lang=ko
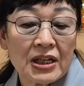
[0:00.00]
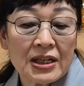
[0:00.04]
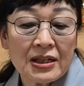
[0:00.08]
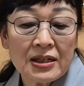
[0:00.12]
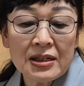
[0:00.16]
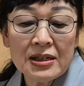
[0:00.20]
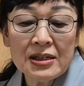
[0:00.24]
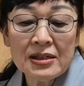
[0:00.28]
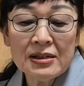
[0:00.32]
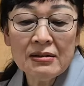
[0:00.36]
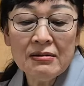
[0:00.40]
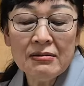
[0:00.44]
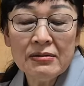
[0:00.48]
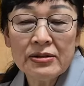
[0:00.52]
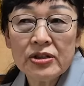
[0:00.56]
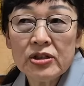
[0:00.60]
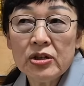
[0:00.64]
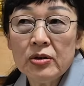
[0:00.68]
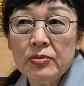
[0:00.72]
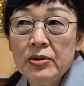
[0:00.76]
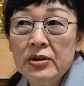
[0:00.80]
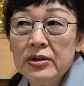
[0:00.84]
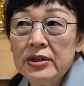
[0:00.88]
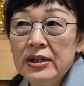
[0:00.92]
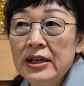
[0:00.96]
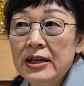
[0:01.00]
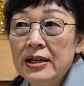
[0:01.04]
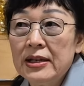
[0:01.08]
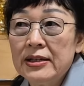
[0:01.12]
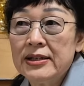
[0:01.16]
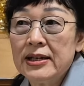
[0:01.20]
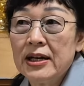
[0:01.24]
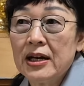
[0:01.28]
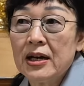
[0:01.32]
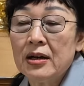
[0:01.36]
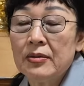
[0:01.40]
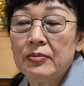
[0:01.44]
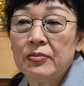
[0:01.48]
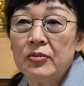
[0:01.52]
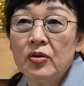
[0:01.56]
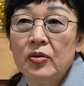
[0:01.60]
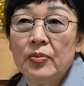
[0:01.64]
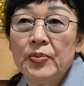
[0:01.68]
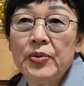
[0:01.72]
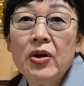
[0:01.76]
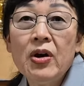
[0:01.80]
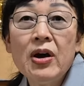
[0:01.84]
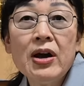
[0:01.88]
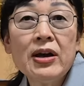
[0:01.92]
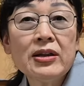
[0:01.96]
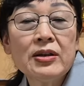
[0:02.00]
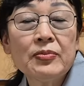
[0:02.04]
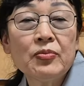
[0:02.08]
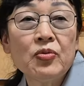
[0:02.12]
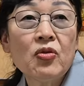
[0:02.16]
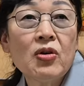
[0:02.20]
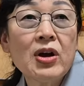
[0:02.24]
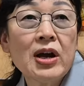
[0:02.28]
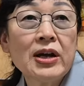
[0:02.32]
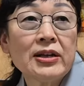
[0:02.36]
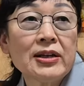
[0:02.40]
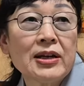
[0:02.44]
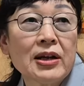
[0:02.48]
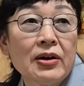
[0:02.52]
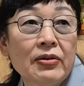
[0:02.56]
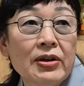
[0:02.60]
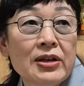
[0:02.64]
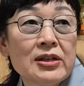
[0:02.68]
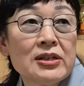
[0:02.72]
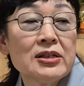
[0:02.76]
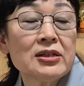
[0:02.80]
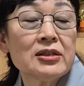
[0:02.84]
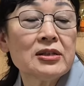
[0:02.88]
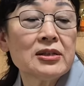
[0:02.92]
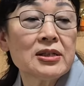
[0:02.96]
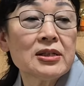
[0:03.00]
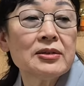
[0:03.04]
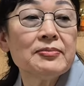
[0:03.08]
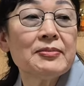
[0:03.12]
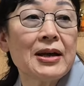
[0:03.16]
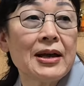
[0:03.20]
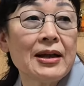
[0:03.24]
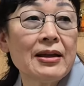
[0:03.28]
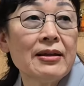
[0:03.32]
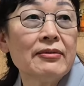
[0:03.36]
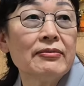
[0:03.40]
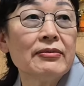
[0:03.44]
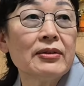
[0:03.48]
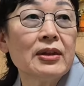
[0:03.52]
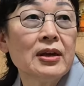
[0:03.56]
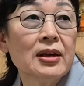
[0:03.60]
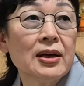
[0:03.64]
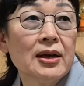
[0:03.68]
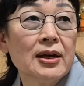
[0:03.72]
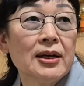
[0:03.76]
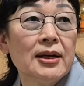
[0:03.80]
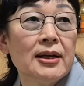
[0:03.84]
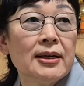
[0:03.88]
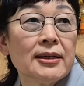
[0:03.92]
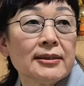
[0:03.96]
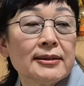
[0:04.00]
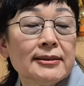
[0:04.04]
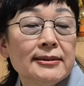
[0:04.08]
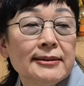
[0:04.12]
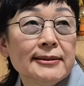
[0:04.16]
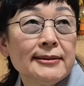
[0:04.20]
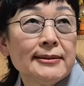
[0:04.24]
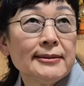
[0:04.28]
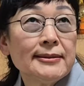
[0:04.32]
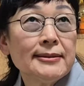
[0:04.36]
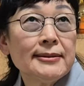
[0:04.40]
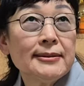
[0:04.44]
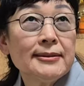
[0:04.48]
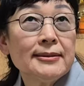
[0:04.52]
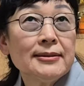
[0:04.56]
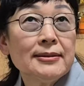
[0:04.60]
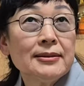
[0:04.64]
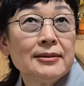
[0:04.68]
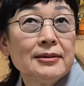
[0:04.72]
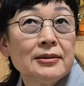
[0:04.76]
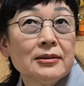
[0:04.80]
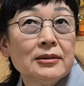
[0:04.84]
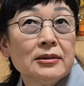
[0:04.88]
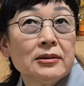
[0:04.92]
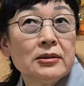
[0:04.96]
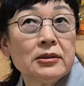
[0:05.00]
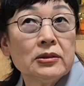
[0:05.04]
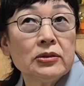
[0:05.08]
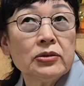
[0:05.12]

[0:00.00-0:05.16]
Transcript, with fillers: 그래서 저번에 제가 뭐 뿅아리 봉황이라고 했지만 그